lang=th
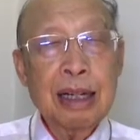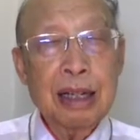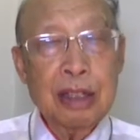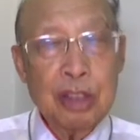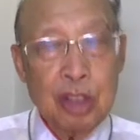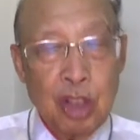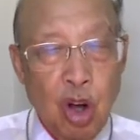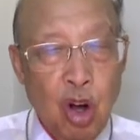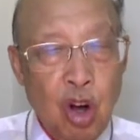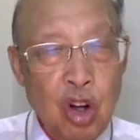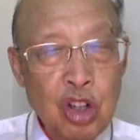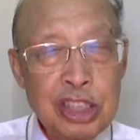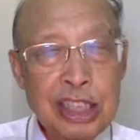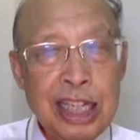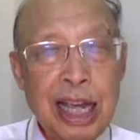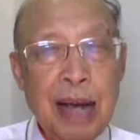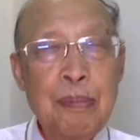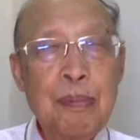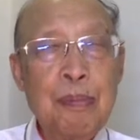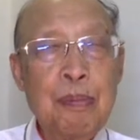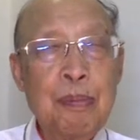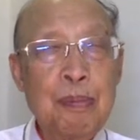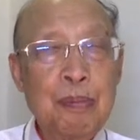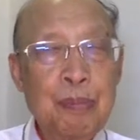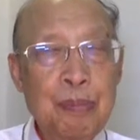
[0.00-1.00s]
ท่อง
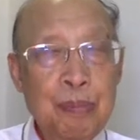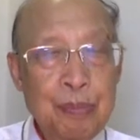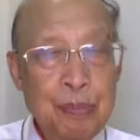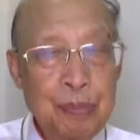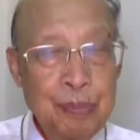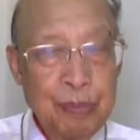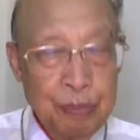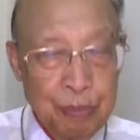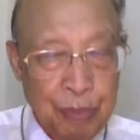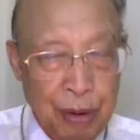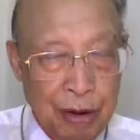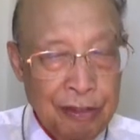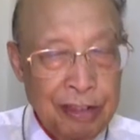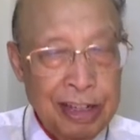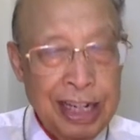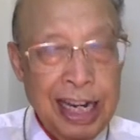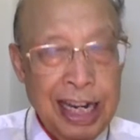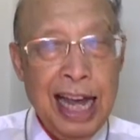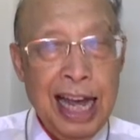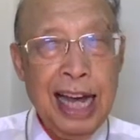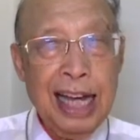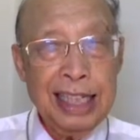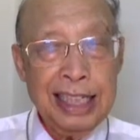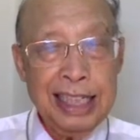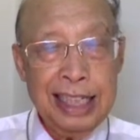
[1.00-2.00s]
จำภาวนา
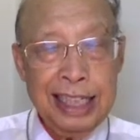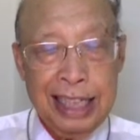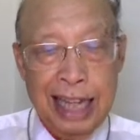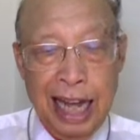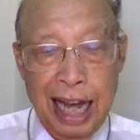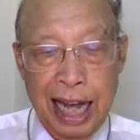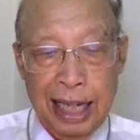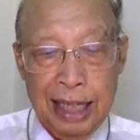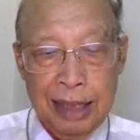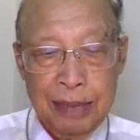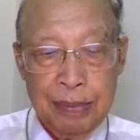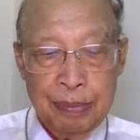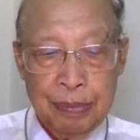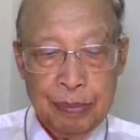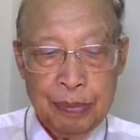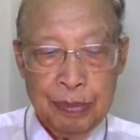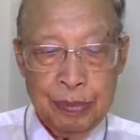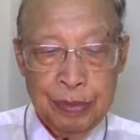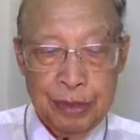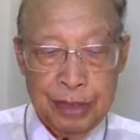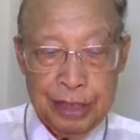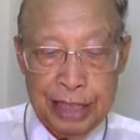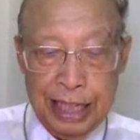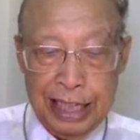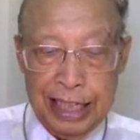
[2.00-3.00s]
อธิษฐาน
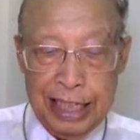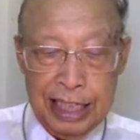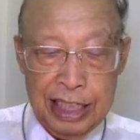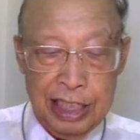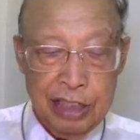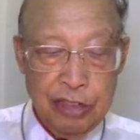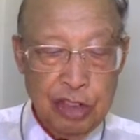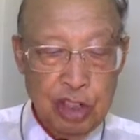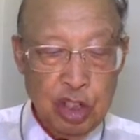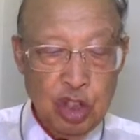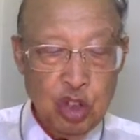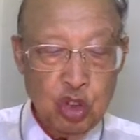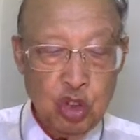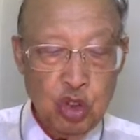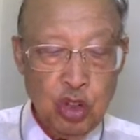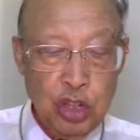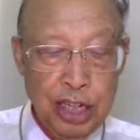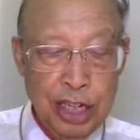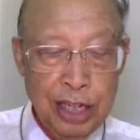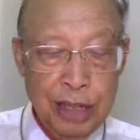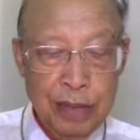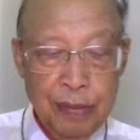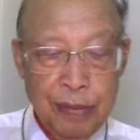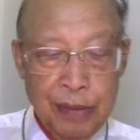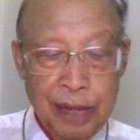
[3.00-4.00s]
ใส่ในชีวิตของตัวเอง
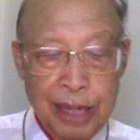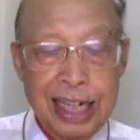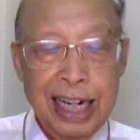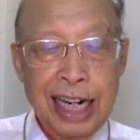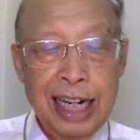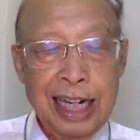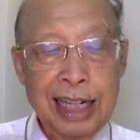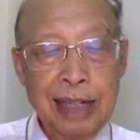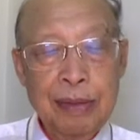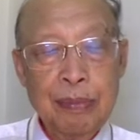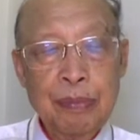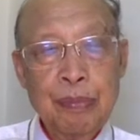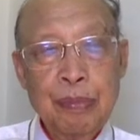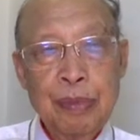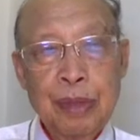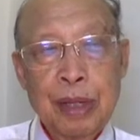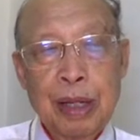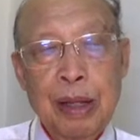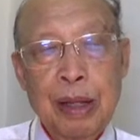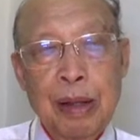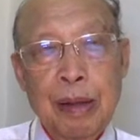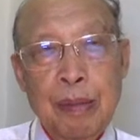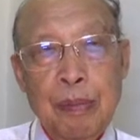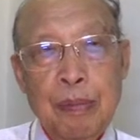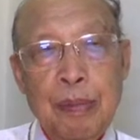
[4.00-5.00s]
อันนั้นแหละ
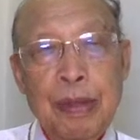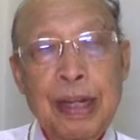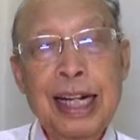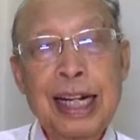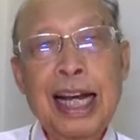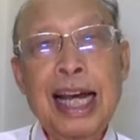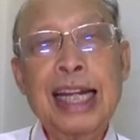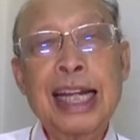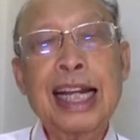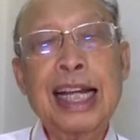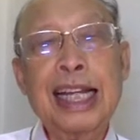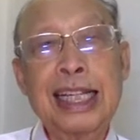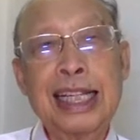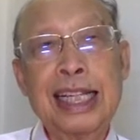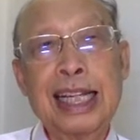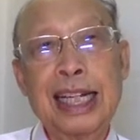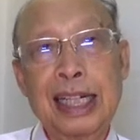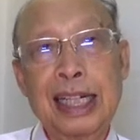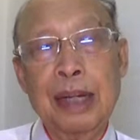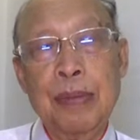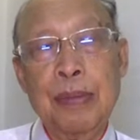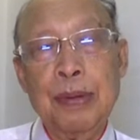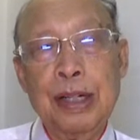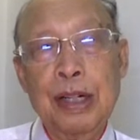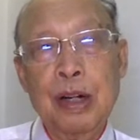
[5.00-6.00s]
เป็นการให้เกียรติ
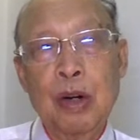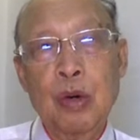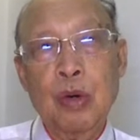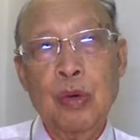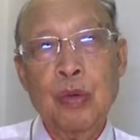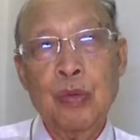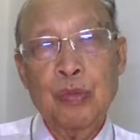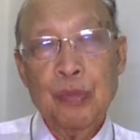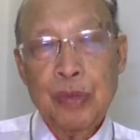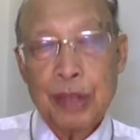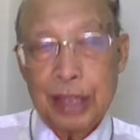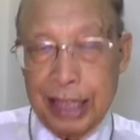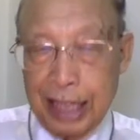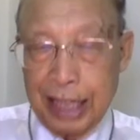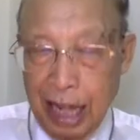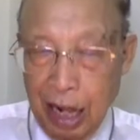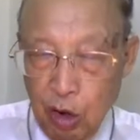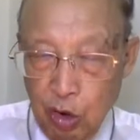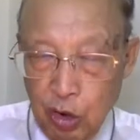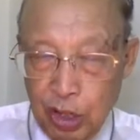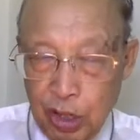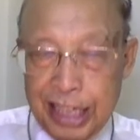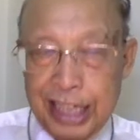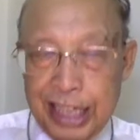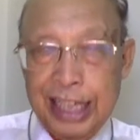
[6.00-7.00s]
ระเจ้า ถ้าเขา
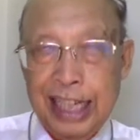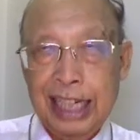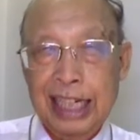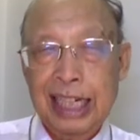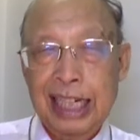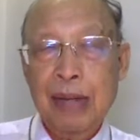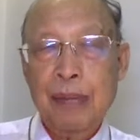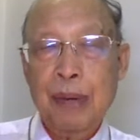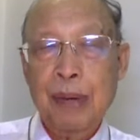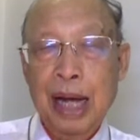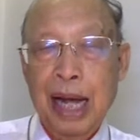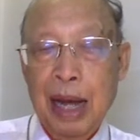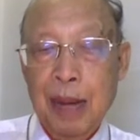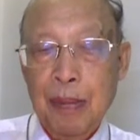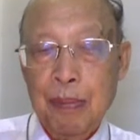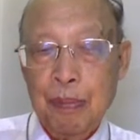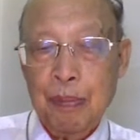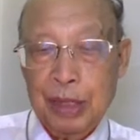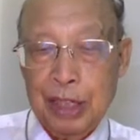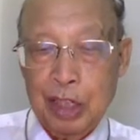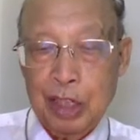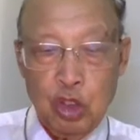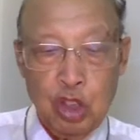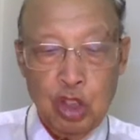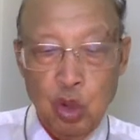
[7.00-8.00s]
ให้เกียรติแก่พระคำพระ
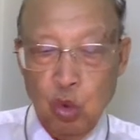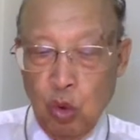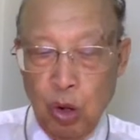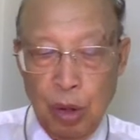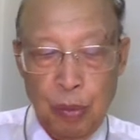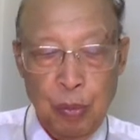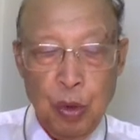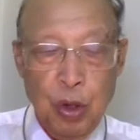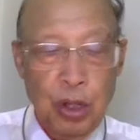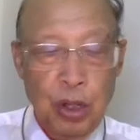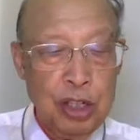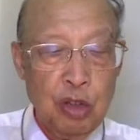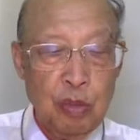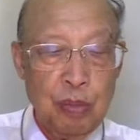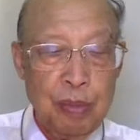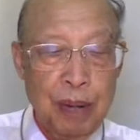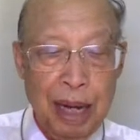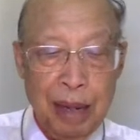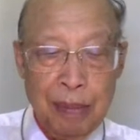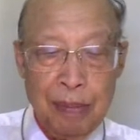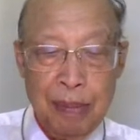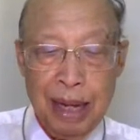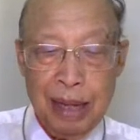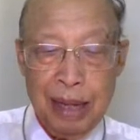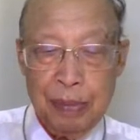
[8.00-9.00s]
เจ้าจะอวยพรเขามาก
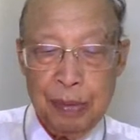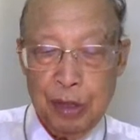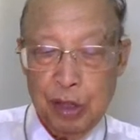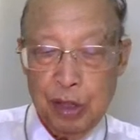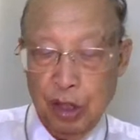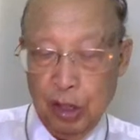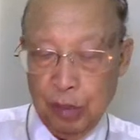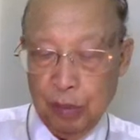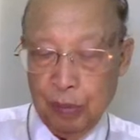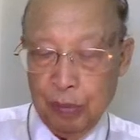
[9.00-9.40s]
มายพี่น้อง